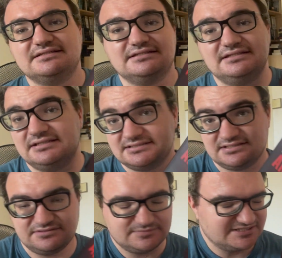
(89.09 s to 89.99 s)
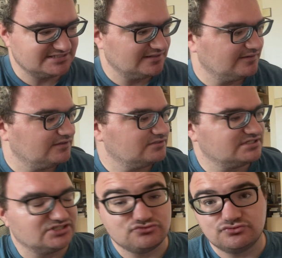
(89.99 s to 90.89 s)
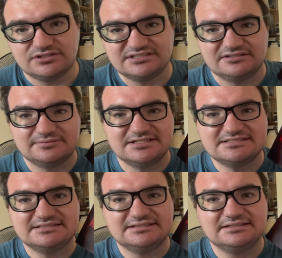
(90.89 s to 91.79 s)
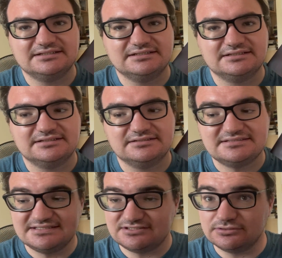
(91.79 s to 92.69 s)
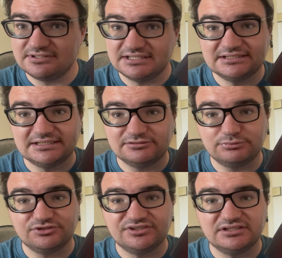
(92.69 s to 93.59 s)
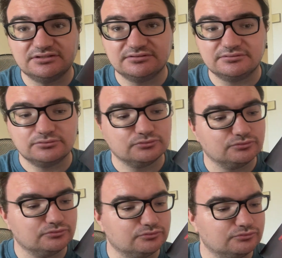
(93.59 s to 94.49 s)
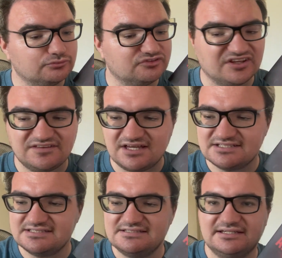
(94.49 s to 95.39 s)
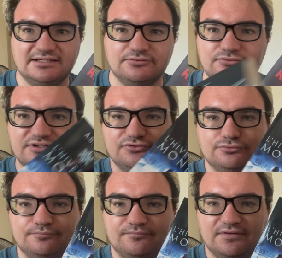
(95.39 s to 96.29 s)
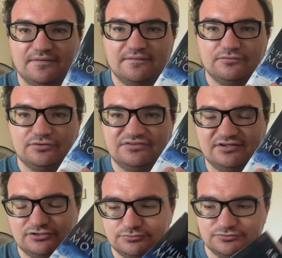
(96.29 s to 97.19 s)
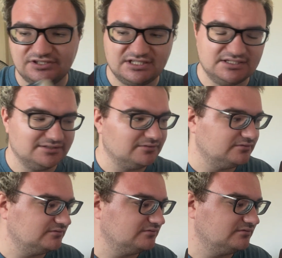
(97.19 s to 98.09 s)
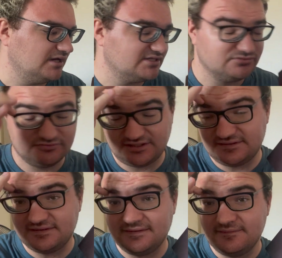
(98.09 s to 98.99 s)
qui est un service presse, Il est toujours un service presse. Euh, c'est celui-là qui l'a emporté. Euh, ça a été assez serré entre les deux, entre Hiver du Monde et euh, Action Vérité.